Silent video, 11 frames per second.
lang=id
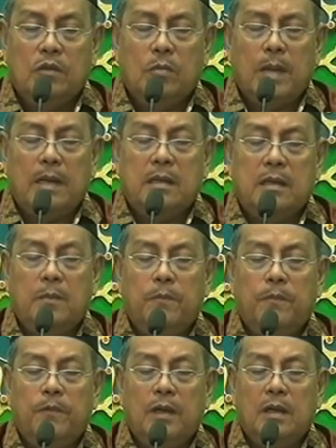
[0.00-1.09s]
To
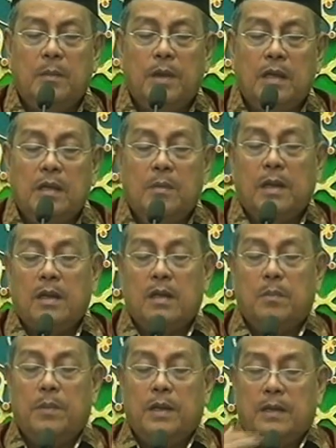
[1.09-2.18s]
madep fil kiblat marang
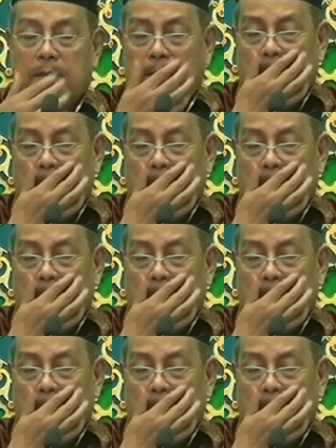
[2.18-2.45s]
kiblat.